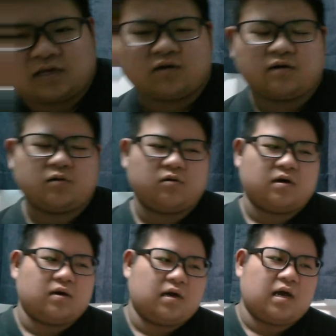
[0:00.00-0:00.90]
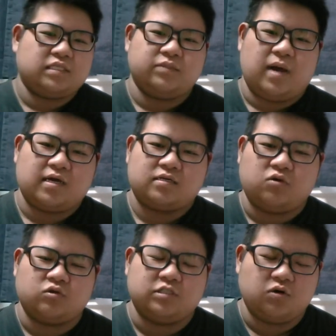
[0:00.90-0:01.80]
はじま
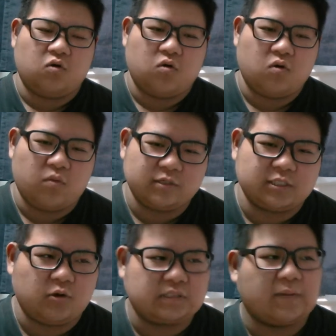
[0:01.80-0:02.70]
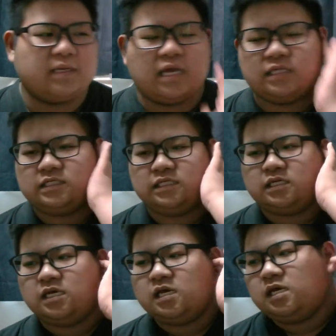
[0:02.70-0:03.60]
京志郎、面白おしゃべりエンジン
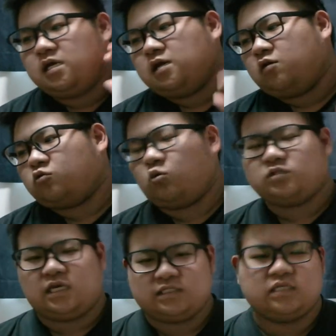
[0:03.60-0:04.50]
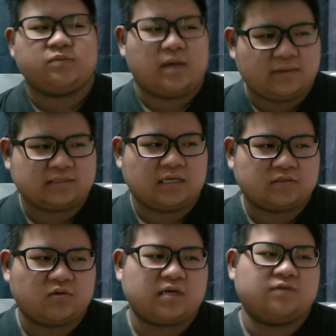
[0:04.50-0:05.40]
を搭載してしまいました。
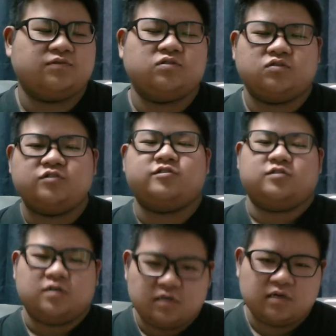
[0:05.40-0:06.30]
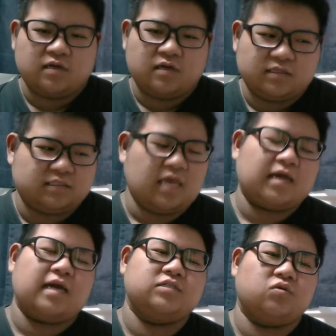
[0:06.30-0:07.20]
それがフル、フル、全
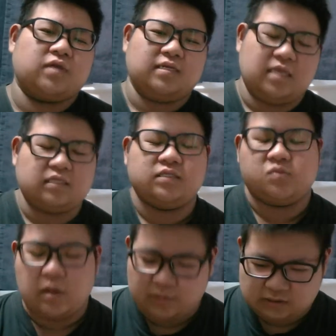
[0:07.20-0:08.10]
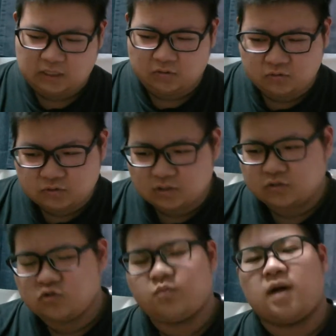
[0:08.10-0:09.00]
開状態になってしまいました。本当に
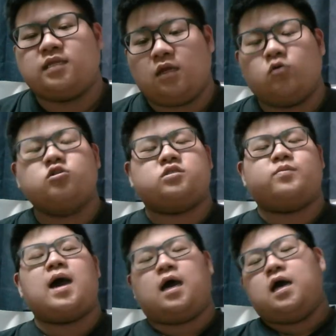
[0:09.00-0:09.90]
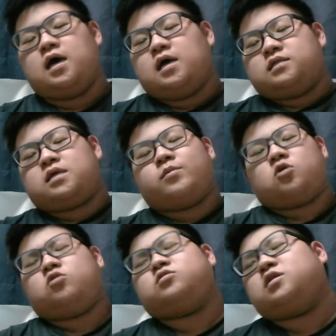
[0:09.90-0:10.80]
フルパーでね、本当にすまん。でも
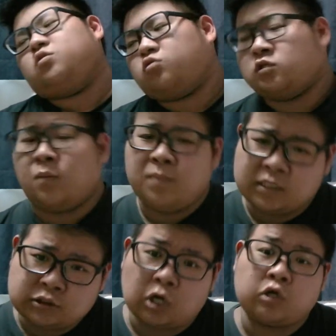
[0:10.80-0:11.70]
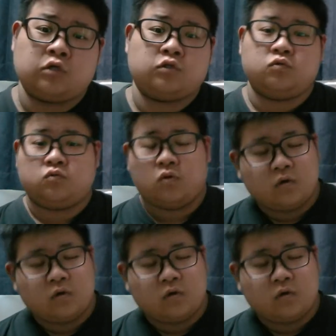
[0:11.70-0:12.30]
こういう時にお父さんめっちゃ早く帰ってくるの。